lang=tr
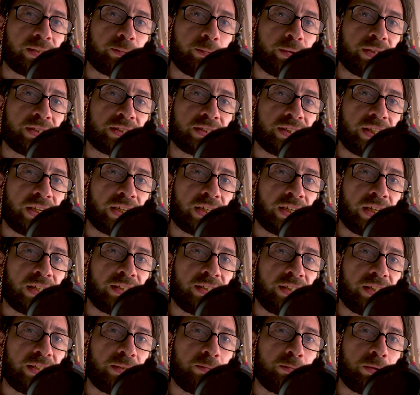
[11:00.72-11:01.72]
etmeniz
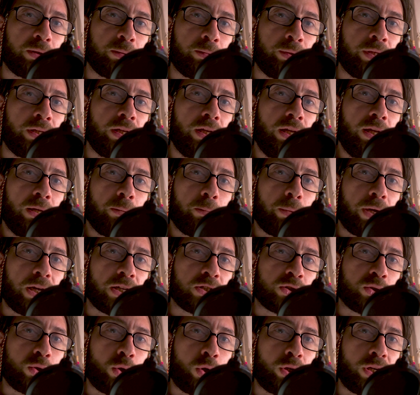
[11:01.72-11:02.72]
gereken dediğim gibi
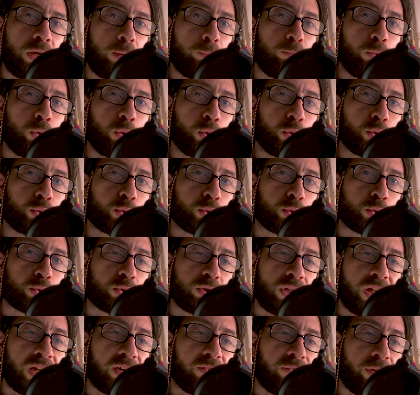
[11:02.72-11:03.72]
bazı önemli
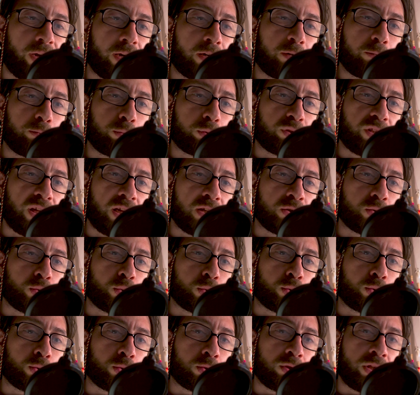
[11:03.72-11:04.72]
hususlar var. Bu tarz
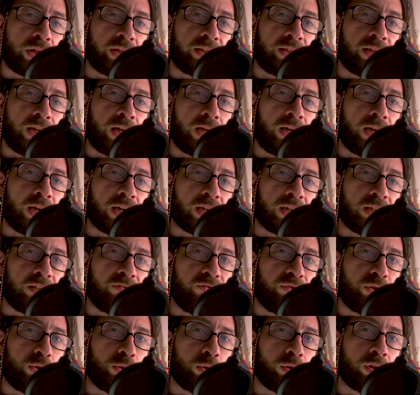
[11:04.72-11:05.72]
hususlar ile
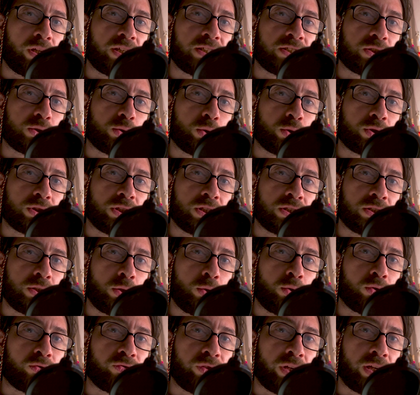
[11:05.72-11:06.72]
alakalı videolar istiyorsanız da
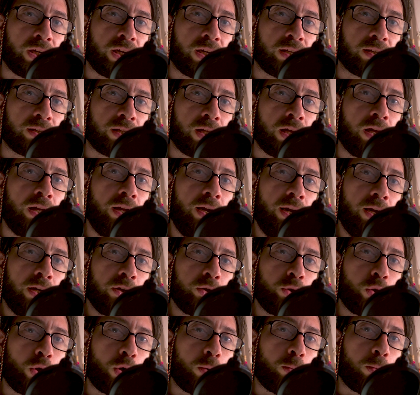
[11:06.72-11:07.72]
lütfen alta
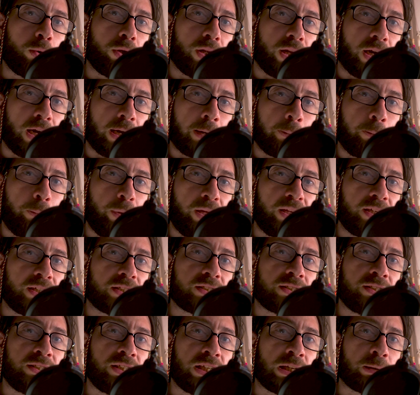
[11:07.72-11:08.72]
yorum olarak
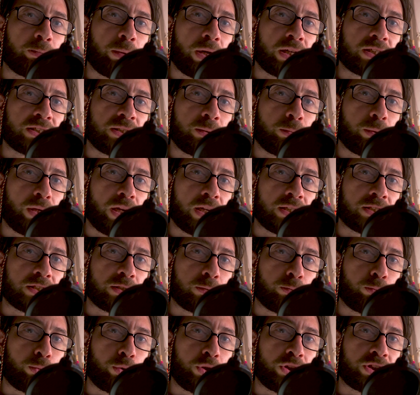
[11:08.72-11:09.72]
belirtin. İlk başta
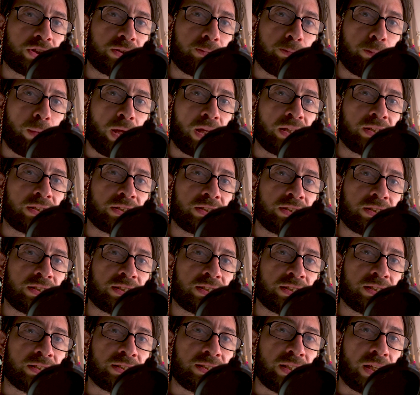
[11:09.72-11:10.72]
birazcık bu işin mantığını
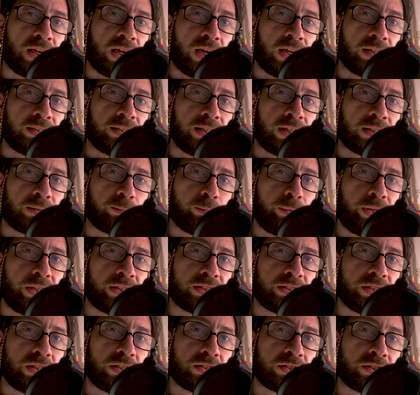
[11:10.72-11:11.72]
sizlere anlatmaya
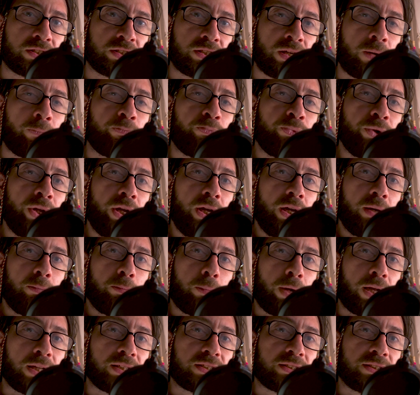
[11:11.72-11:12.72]
çalışacağım.
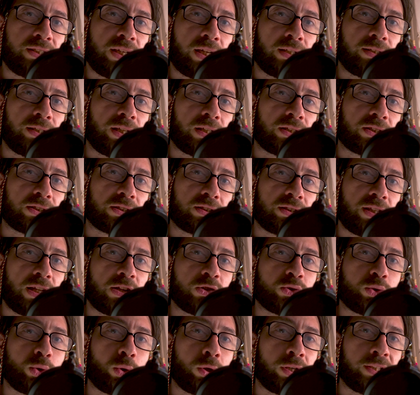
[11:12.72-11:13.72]
Mantığını anlattıktan
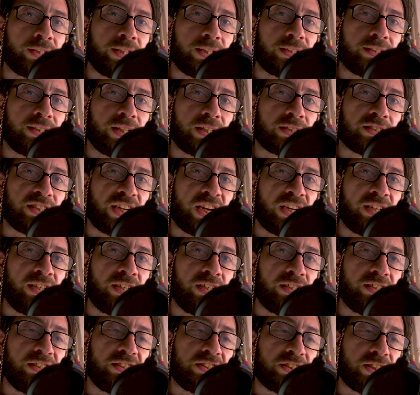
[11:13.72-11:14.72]
sonra da detaylı
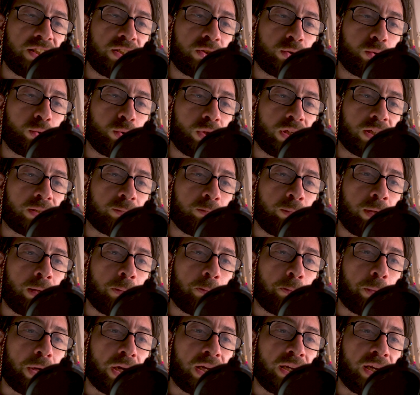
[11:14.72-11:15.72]
içerik
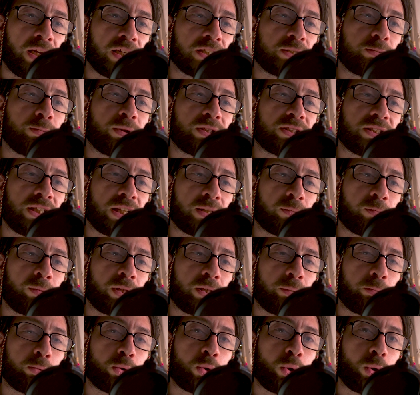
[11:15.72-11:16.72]
üretme, paylaşma, satma
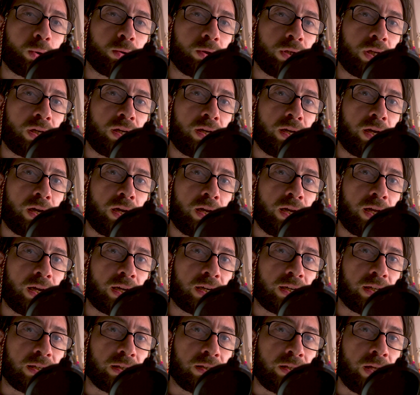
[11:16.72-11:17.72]
gibi konularla
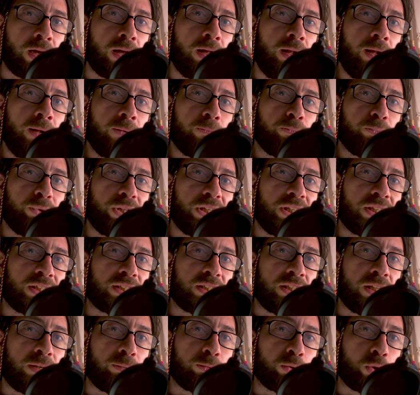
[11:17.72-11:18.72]
alakalı da
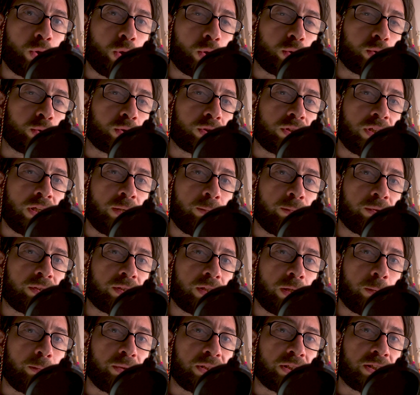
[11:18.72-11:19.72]
bildiklerimi, gördüklerimi
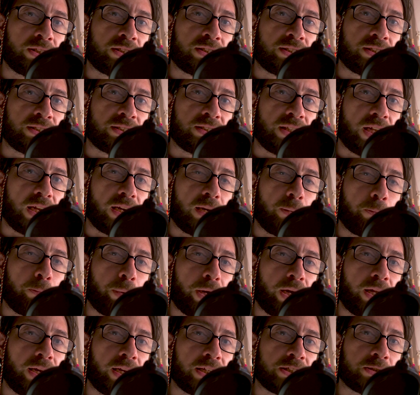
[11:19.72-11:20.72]
tabii ki sizlerle
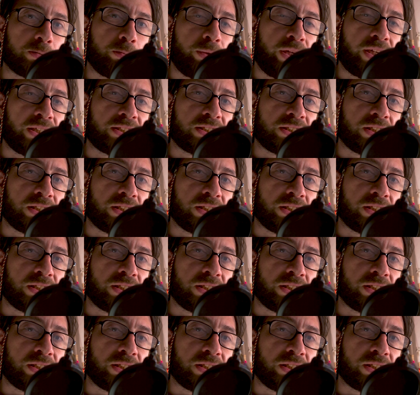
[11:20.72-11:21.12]
paylaşmaya